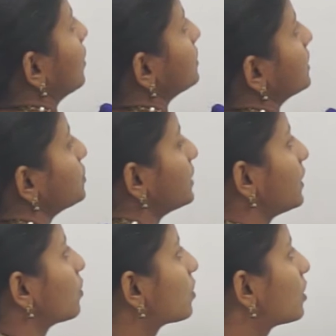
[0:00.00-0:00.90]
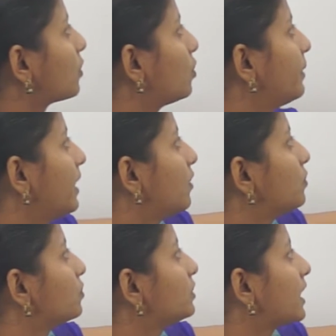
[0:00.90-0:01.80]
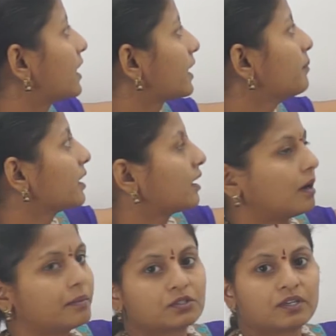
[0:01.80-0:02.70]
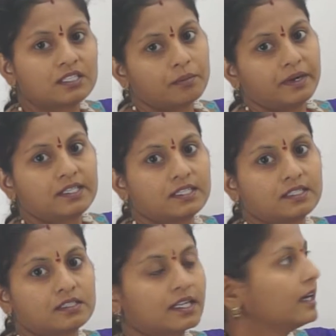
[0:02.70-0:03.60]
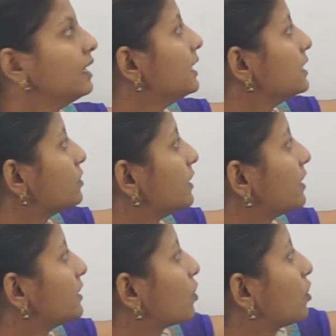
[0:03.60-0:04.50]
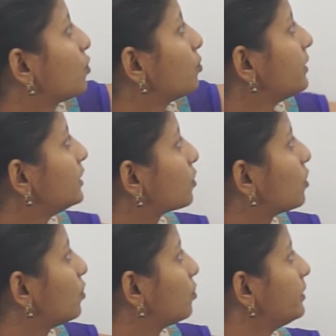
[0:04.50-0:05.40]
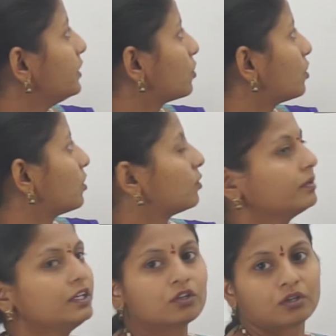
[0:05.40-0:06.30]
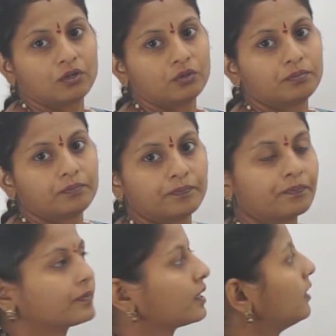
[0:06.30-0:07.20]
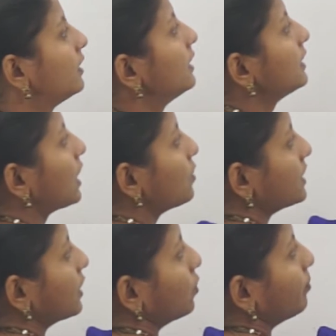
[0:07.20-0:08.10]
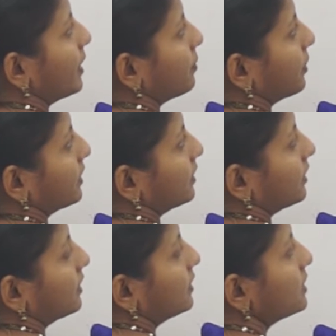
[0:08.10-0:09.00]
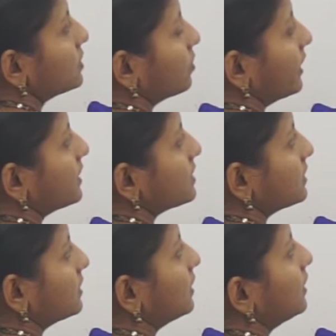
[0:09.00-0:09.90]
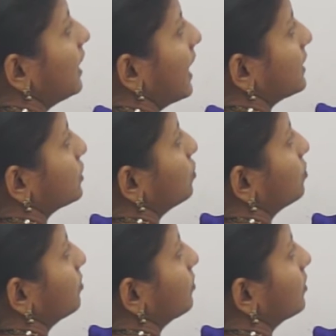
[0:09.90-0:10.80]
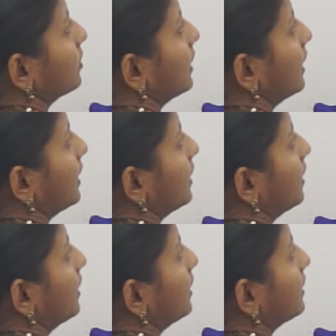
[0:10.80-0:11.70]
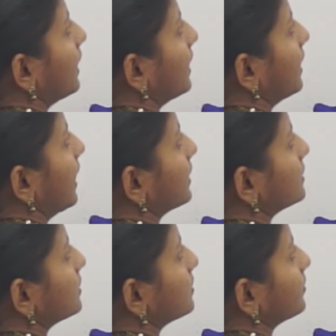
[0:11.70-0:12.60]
థౌజండ్ చూడండి ఒక్కొక్క గ్రూప్ ఎలా ఉంటుందో అక్కడికే మన కామర్స్ కూడా సపరేట్ చేసేస్తాయి సో ఇదంతా ఒక గ్రూప్ ఇదొక గ్రూప్ ఇదొక గ్రూప్ ఇదొక గ్రూప్ థౌజండ్ గ్రూప్ అయిపోయింది సో నెక్స్ట్ ల్యాక్స్ గ్రూప్ టెన్ ల్యాక్స్